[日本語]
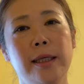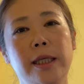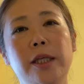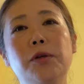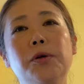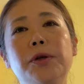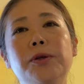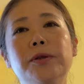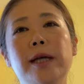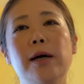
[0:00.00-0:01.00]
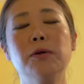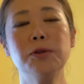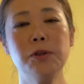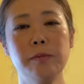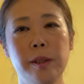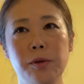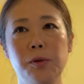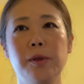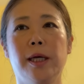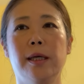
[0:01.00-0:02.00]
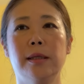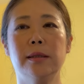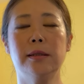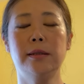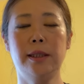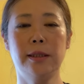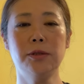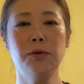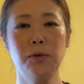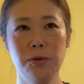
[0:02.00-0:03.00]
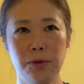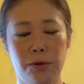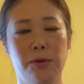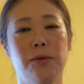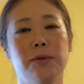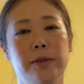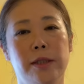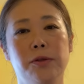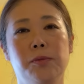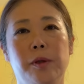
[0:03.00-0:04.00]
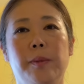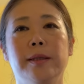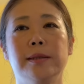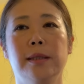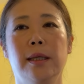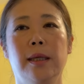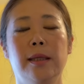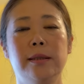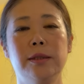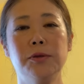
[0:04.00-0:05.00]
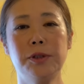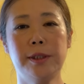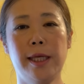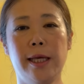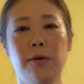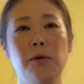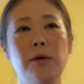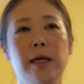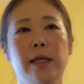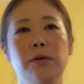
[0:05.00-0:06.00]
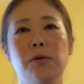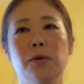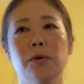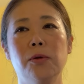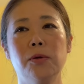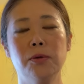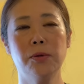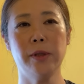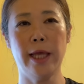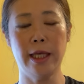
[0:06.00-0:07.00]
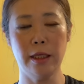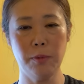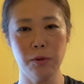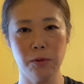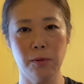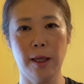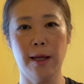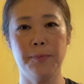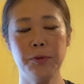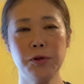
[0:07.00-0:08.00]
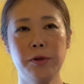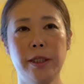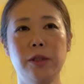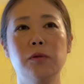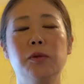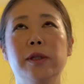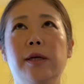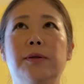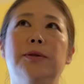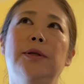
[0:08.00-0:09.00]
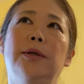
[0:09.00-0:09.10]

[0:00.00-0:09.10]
いろいろなおすすめ動画に遭遇することになると思います。で、そして今回のこの疫病とか、それに伴う